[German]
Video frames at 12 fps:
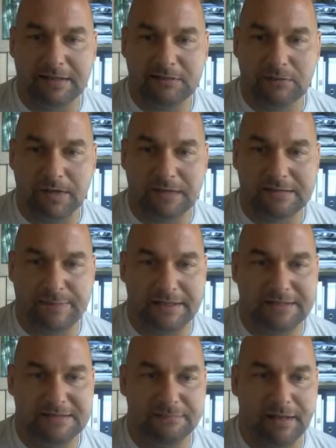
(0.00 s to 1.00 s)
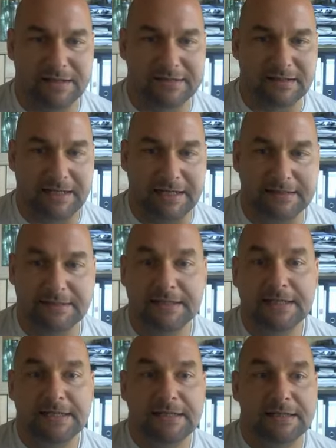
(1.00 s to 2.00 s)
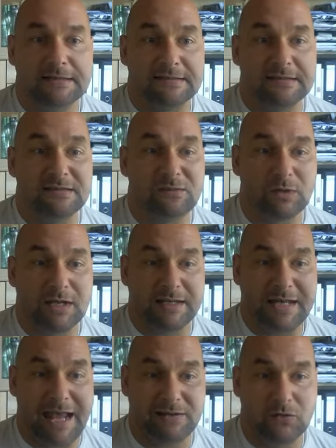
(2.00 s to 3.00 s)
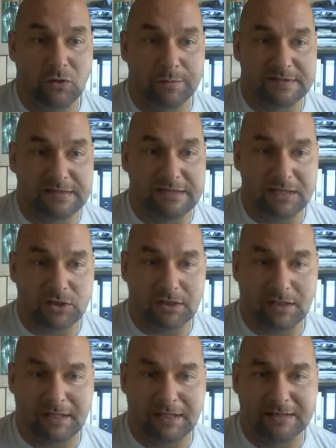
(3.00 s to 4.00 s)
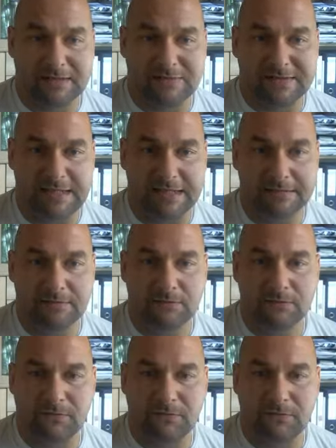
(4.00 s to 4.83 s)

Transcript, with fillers: Richtung es bei diesen Panzern geht. Das sind sogenannte Hecktürme, sind eh schon relativ selten.